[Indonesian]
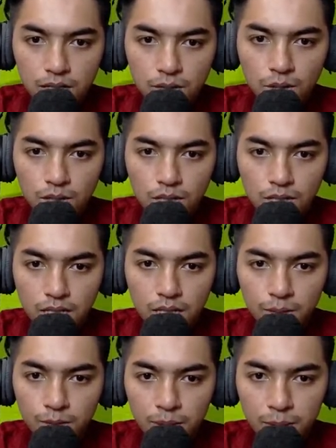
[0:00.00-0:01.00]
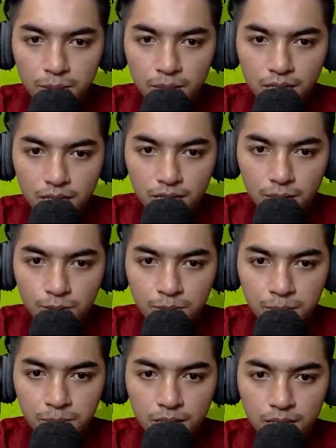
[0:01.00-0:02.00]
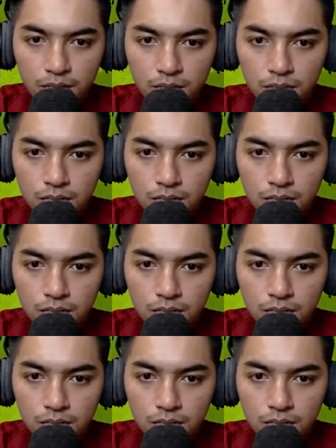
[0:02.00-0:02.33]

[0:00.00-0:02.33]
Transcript: Uh, kirimu Bape, kirimu Bape.